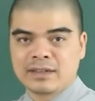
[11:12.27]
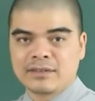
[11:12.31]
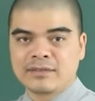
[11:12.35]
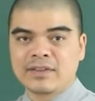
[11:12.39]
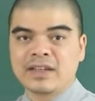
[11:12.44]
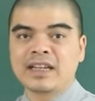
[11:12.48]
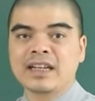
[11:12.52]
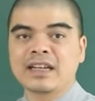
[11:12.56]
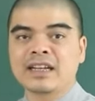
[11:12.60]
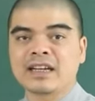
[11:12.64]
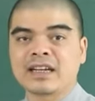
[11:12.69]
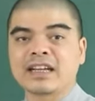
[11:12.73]

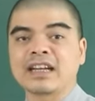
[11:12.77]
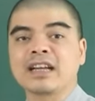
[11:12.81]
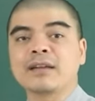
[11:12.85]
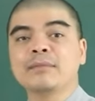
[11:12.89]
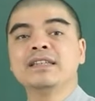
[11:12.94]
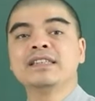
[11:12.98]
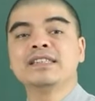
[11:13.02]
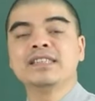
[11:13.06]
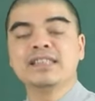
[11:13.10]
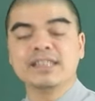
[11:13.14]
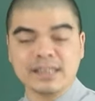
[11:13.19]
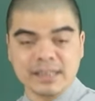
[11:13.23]
vậy nên là cái ngày
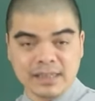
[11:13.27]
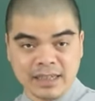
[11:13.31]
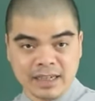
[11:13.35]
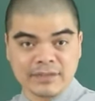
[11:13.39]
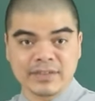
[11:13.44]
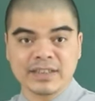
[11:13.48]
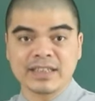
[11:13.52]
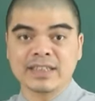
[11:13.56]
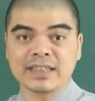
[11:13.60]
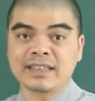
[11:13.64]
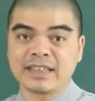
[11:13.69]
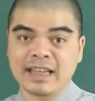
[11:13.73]
19
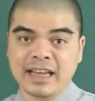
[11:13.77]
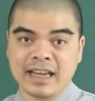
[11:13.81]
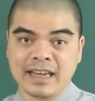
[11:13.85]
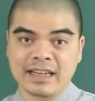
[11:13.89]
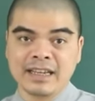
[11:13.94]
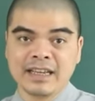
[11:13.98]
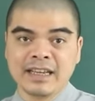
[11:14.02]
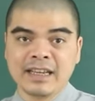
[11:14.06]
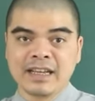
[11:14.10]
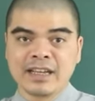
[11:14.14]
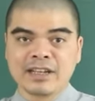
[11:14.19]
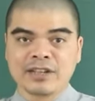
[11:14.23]
ngày về thân tài
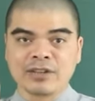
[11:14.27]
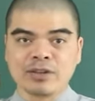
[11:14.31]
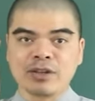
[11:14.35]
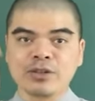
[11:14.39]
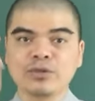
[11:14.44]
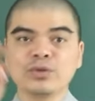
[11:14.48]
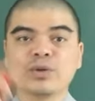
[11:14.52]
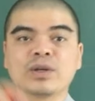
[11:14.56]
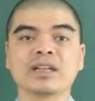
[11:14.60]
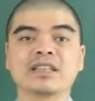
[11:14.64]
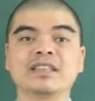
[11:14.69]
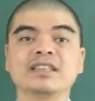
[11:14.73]
nó
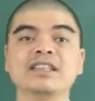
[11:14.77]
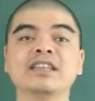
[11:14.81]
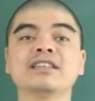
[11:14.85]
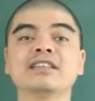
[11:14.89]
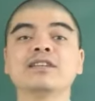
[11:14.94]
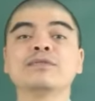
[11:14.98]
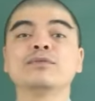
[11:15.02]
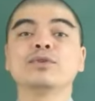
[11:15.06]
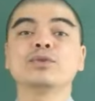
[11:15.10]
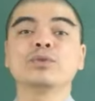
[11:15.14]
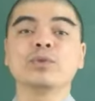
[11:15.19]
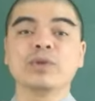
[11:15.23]
thuộc về tiết
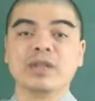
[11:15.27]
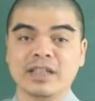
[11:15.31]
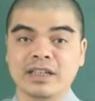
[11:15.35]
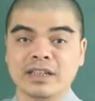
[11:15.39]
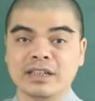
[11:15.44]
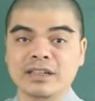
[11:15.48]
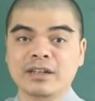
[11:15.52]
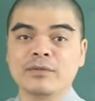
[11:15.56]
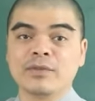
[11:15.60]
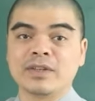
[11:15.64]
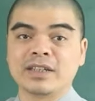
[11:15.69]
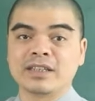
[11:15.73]
tiết vũ thủy
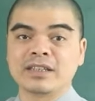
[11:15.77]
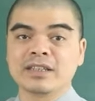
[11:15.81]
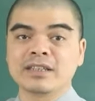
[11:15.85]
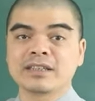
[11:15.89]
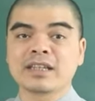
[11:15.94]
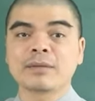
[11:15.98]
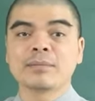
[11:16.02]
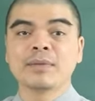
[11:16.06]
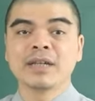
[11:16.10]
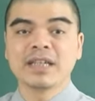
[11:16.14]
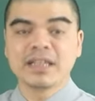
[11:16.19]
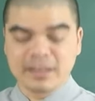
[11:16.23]
nhá không phải tiết
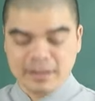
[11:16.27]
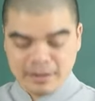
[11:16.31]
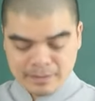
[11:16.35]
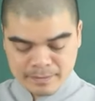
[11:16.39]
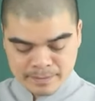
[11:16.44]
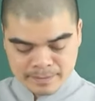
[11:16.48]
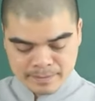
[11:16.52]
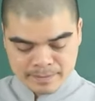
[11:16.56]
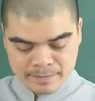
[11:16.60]
thanh minh nhá